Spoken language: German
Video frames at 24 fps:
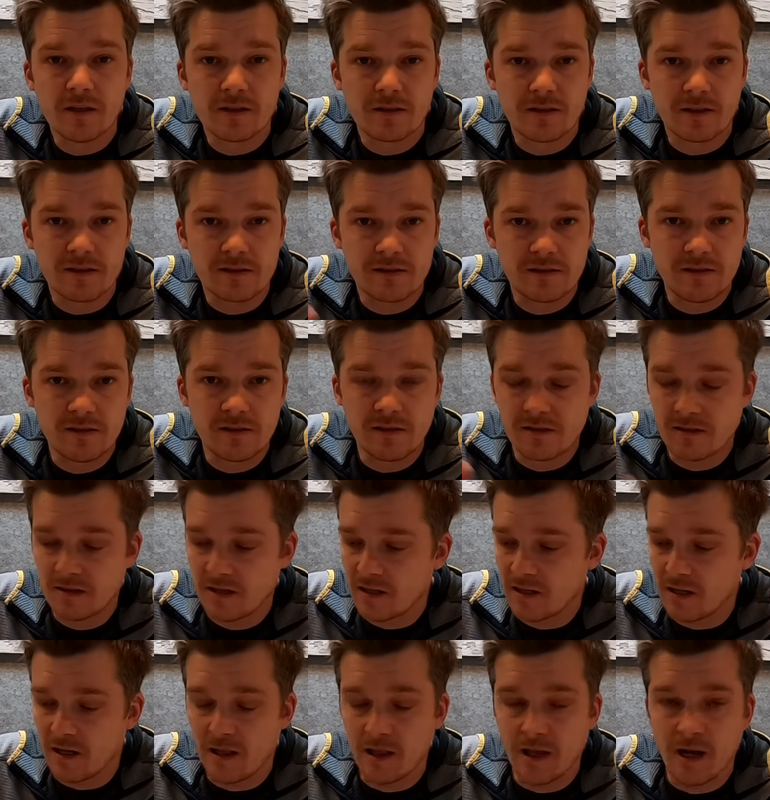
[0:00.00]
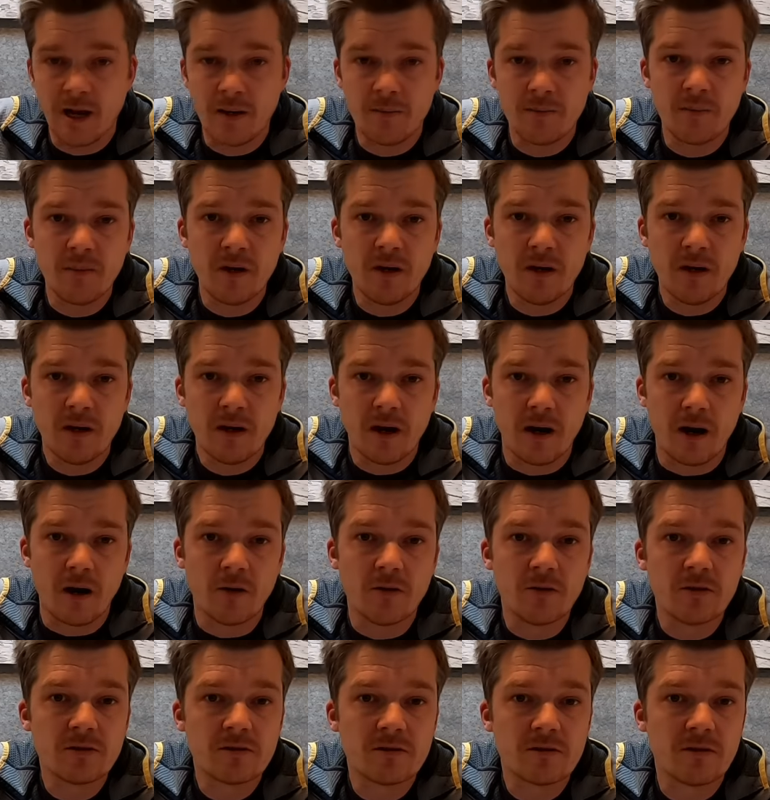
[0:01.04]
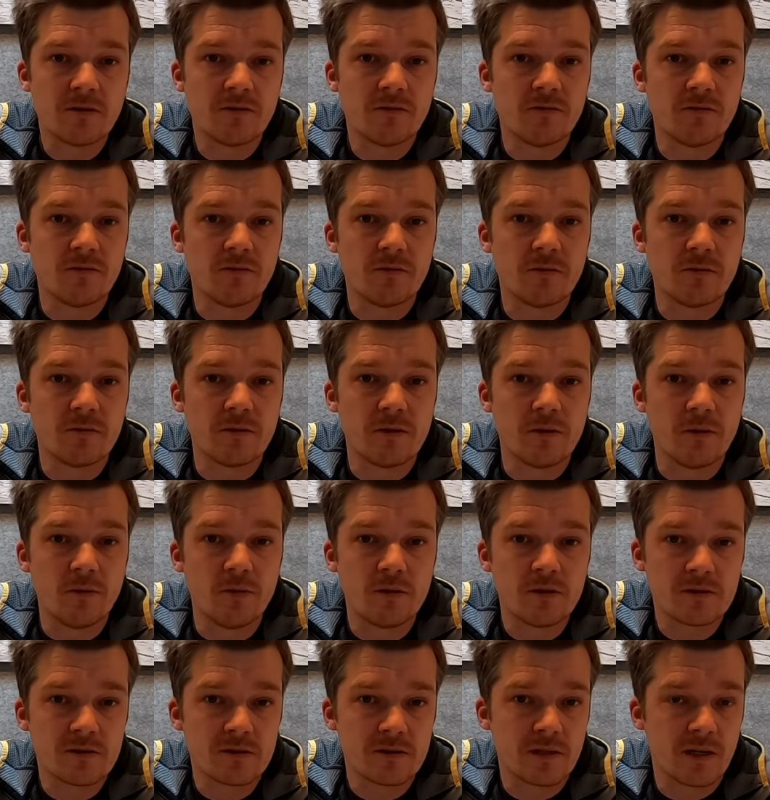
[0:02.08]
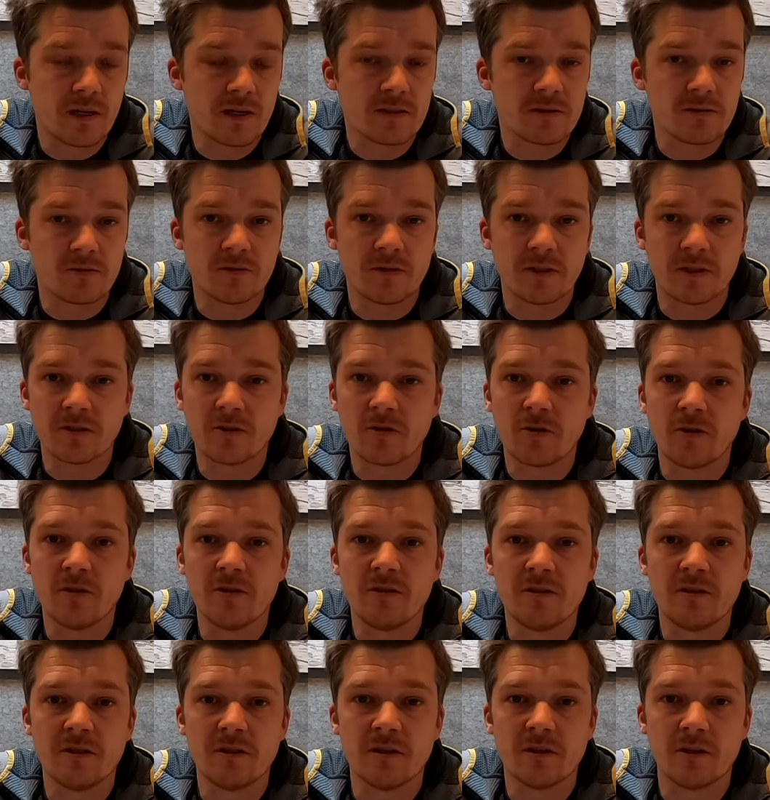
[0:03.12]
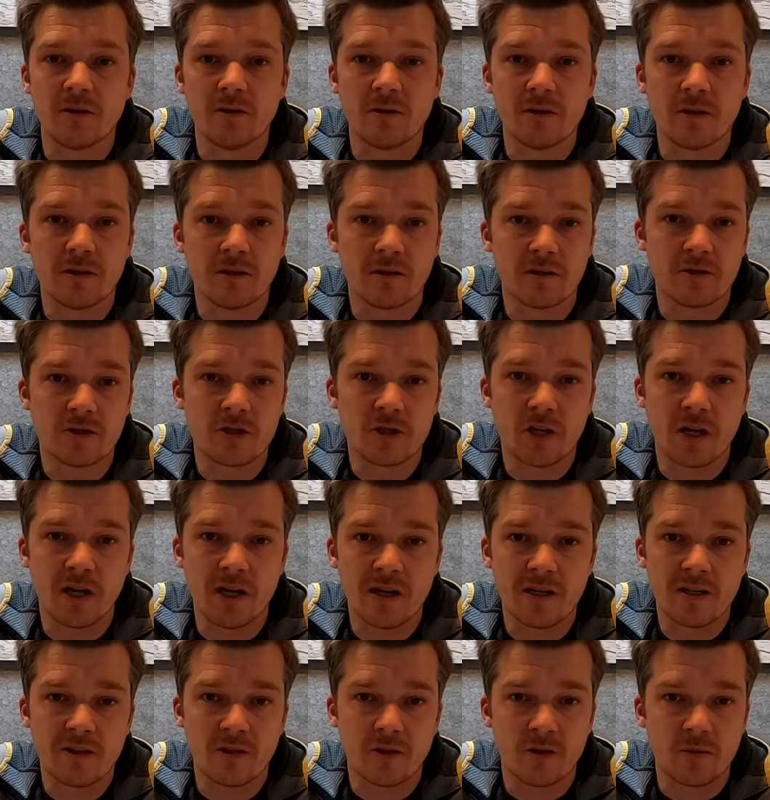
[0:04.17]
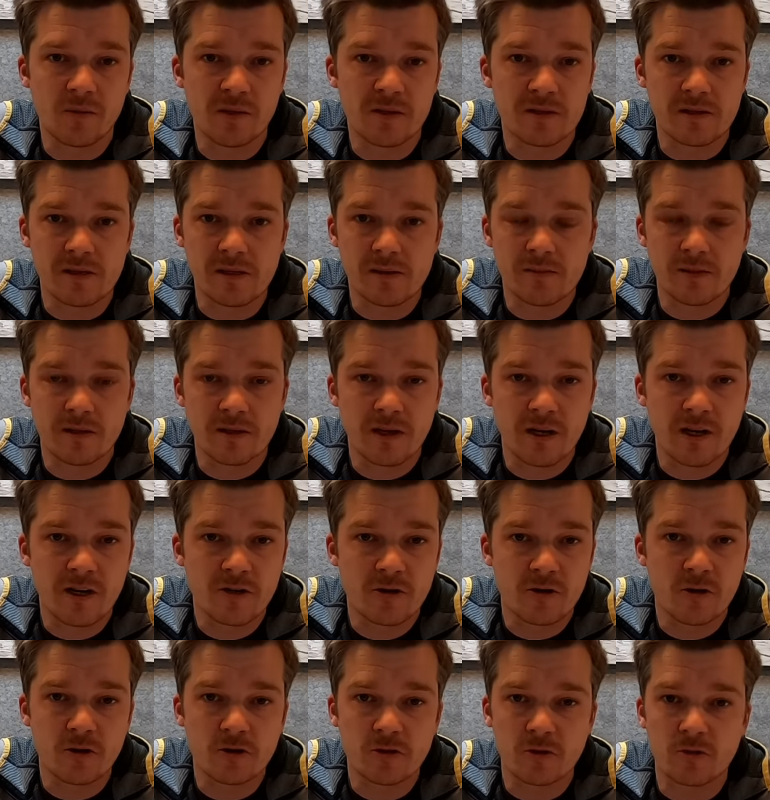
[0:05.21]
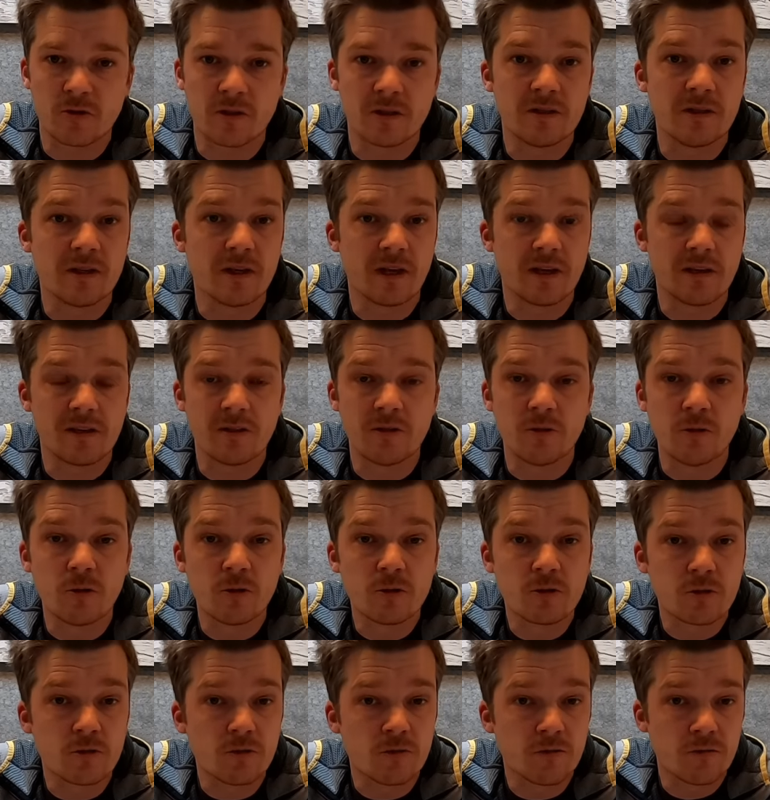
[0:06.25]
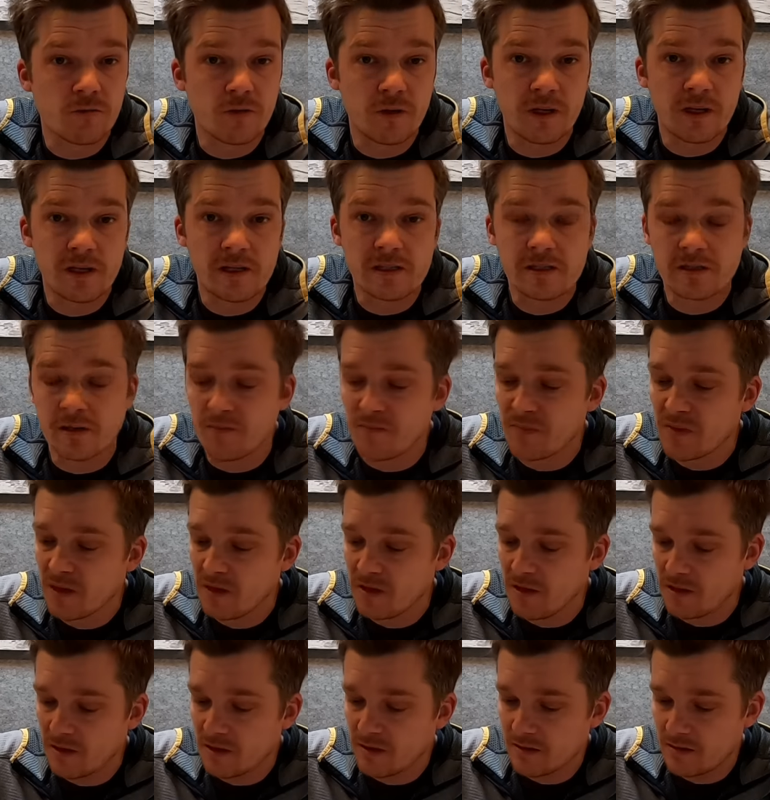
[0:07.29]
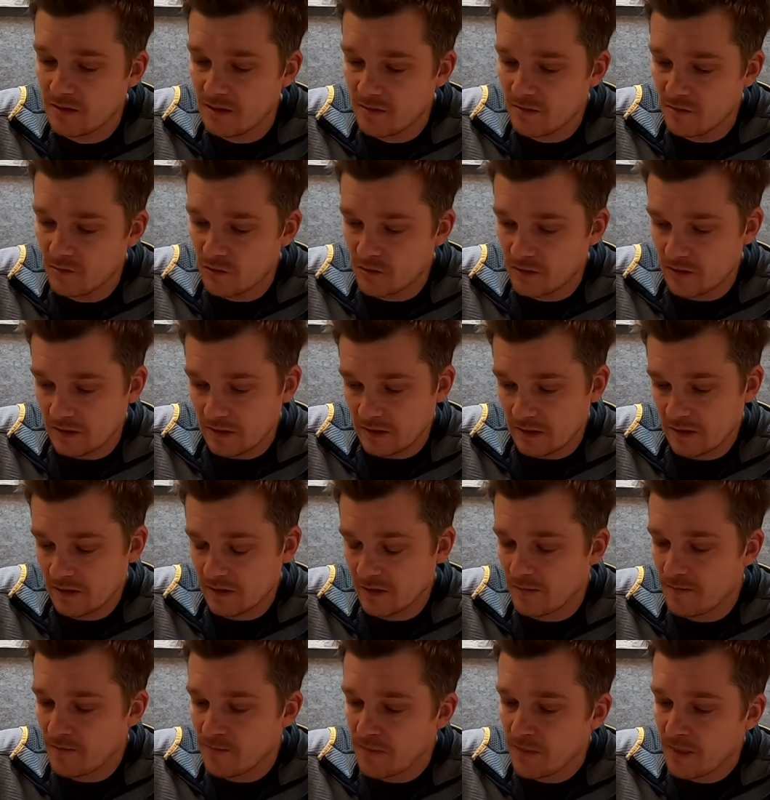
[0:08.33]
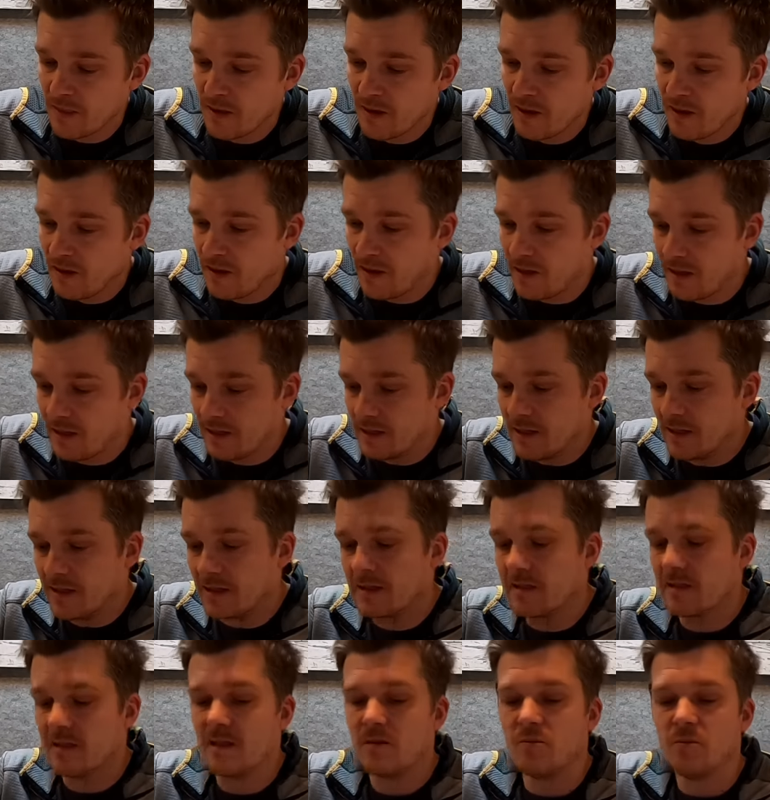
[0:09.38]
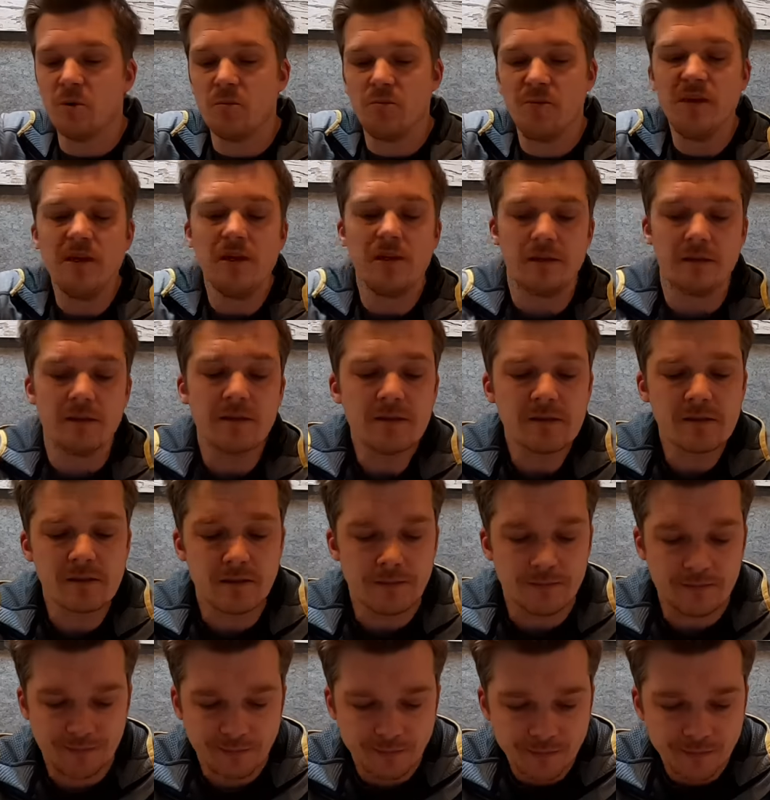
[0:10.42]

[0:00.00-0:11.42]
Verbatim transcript: dass dieses Ding Alarm ausgelöst hat und dann könnt ihr euch entscheiden, ob ihr selber nachguckt oder direkt den Notruf wählt, je nachdem, wo es ist. Äh, da das Ding mobil ist,